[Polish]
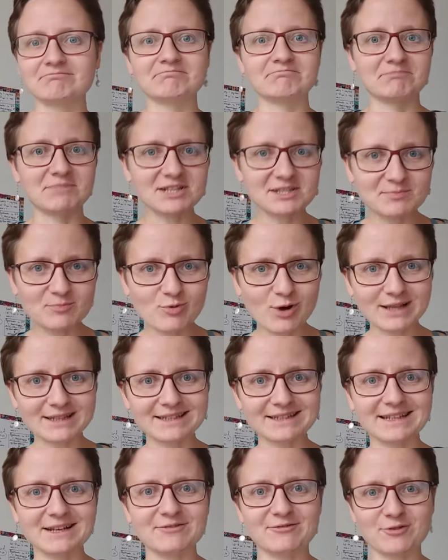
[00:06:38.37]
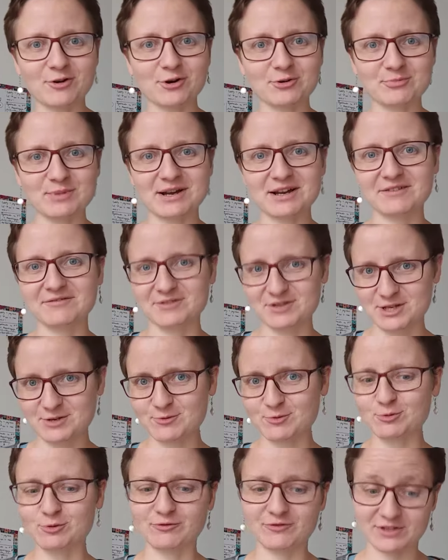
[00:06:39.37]
bezpłatna forma
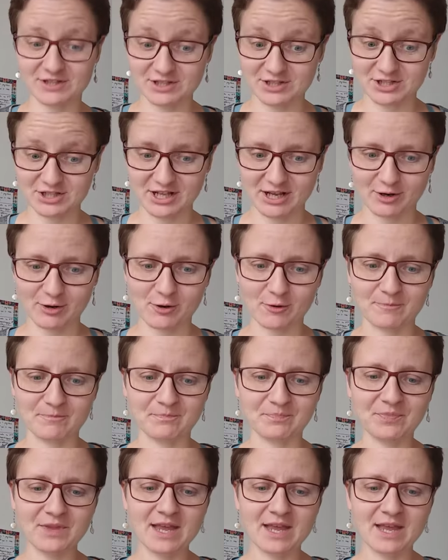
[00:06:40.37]
wysiłku fizycznego.